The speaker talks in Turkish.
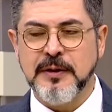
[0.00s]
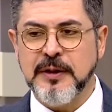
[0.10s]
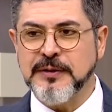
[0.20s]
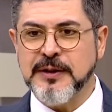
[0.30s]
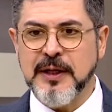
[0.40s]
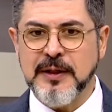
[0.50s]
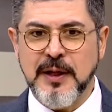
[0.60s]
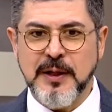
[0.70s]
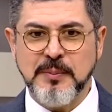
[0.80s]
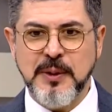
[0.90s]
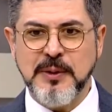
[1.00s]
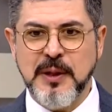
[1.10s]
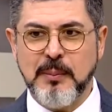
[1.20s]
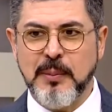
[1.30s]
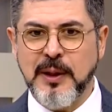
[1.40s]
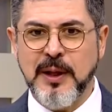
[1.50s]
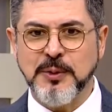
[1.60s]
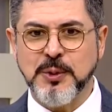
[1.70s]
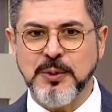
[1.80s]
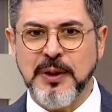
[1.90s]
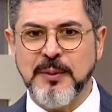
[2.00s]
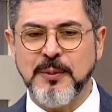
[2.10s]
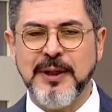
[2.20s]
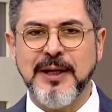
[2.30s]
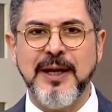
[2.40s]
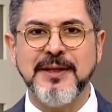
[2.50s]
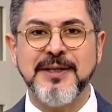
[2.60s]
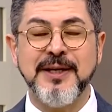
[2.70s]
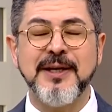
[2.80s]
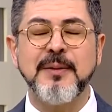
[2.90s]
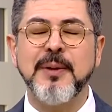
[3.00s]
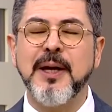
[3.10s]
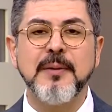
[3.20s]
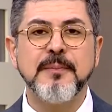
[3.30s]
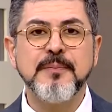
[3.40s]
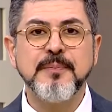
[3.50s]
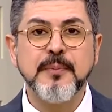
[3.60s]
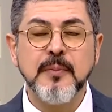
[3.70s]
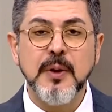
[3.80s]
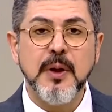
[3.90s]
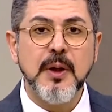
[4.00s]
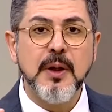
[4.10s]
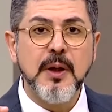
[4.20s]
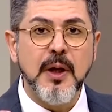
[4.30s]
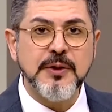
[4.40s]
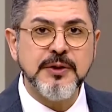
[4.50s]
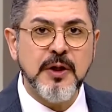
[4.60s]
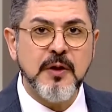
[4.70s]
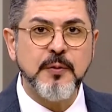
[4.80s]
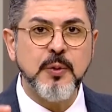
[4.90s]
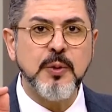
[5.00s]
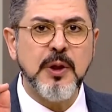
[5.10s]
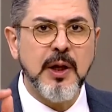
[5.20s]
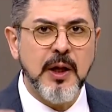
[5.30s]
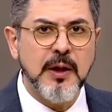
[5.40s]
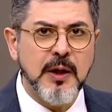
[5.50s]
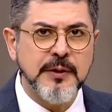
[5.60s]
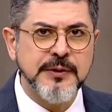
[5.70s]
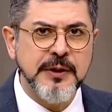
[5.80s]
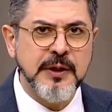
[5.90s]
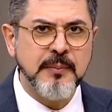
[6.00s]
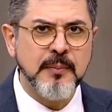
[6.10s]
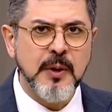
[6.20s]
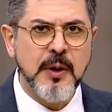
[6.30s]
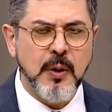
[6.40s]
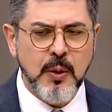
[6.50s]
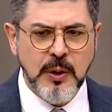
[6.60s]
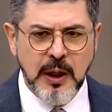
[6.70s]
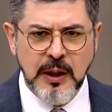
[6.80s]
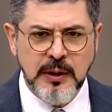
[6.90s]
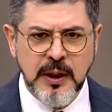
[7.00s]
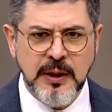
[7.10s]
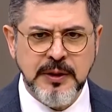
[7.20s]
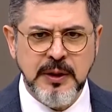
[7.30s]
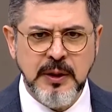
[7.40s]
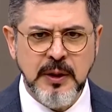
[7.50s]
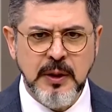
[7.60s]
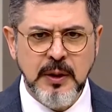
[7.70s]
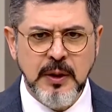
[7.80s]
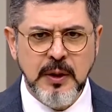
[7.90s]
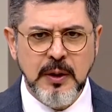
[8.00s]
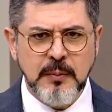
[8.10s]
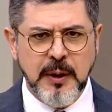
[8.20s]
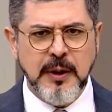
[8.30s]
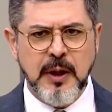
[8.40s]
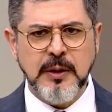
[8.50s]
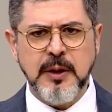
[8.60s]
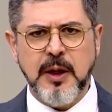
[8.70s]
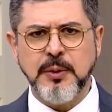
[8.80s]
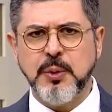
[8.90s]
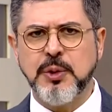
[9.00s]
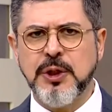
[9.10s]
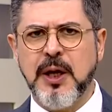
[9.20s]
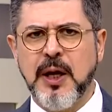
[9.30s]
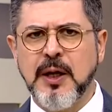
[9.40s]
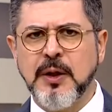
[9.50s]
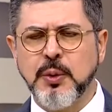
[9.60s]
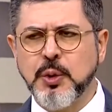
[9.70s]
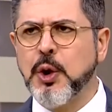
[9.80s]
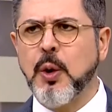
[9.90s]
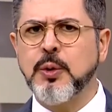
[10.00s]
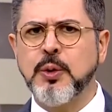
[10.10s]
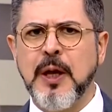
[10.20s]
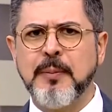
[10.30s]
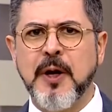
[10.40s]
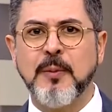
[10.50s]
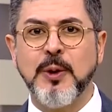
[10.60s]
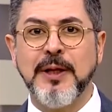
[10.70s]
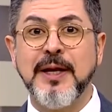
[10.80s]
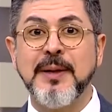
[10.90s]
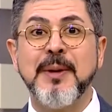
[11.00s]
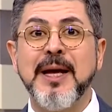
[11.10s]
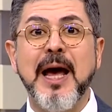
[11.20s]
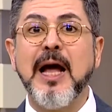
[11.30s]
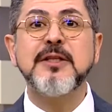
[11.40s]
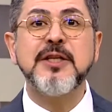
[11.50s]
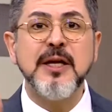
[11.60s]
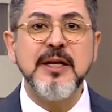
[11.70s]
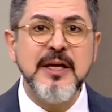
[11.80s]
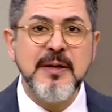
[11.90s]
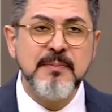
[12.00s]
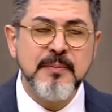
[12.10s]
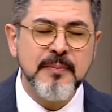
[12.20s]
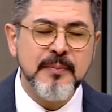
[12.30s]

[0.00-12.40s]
Yasaklar, binlenmeler, şunlar bunlar neyse girmeyelim. Estağfurullah el azim. Öyle Allah ki ben Allah'ı yüce, yüce olduğunu hep kabul ederim. El kerim.